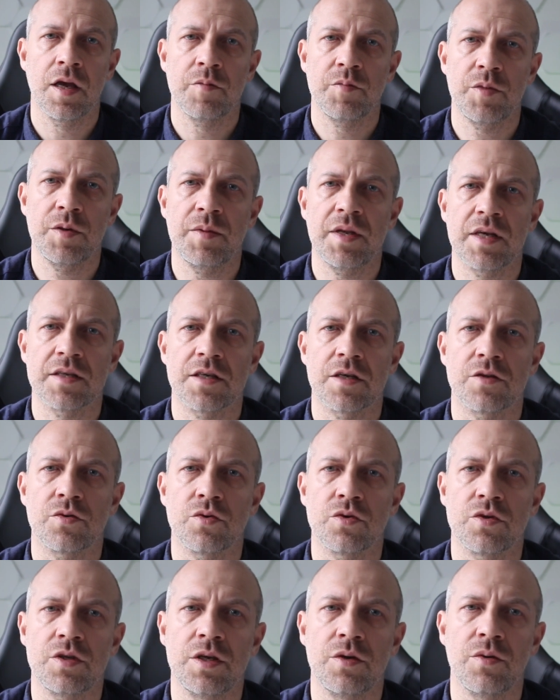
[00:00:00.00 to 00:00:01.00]
Biblia
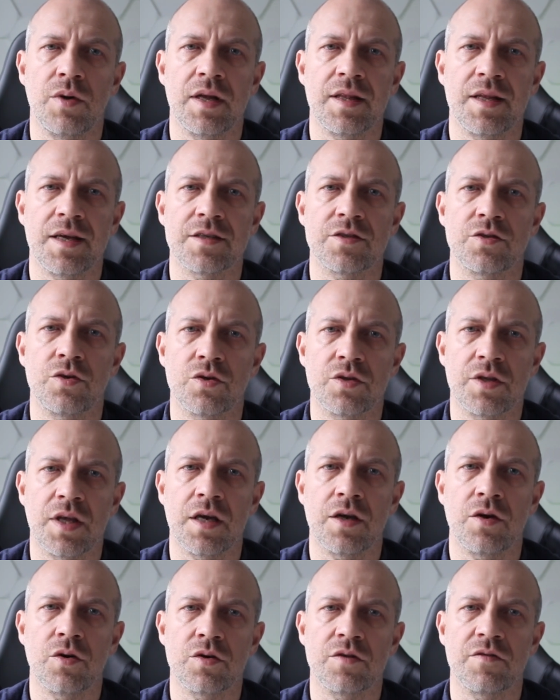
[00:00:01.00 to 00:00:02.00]
zatrudniła nas do
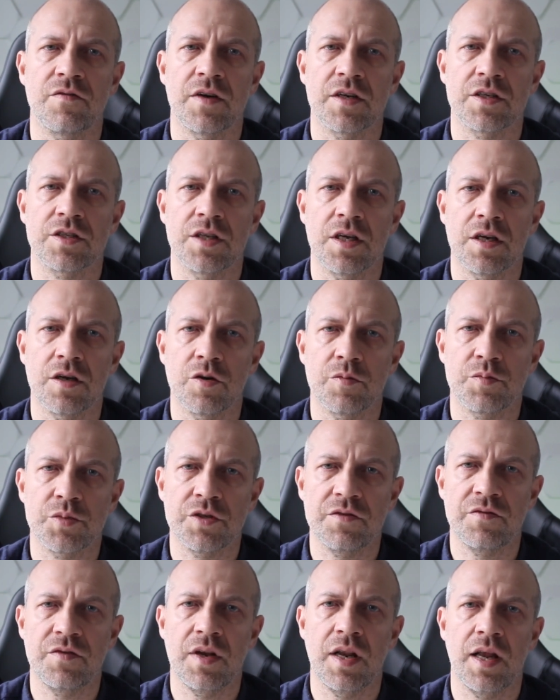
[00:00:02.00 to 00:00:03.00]
tego odważnego
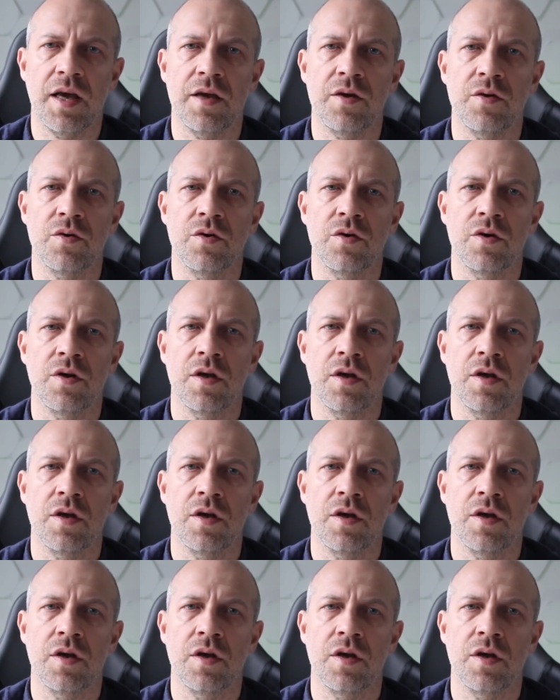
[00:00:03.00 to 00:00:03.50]
przywileju.